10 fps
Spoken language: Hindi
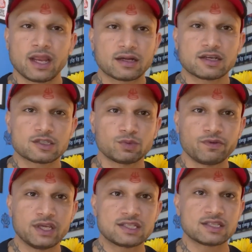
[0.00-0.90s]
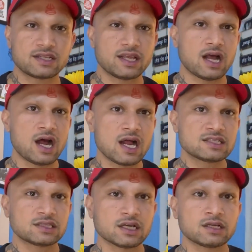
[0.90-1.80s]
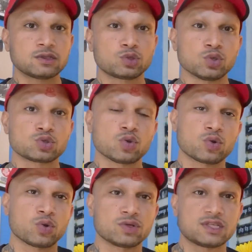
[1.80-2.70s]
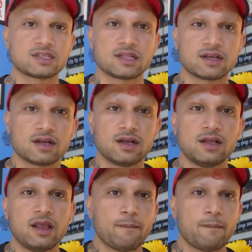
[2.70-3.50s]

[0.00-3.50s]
एक्ट्रेस मूवी है जिसने आज तक 200 करोड़ से ज्यादा का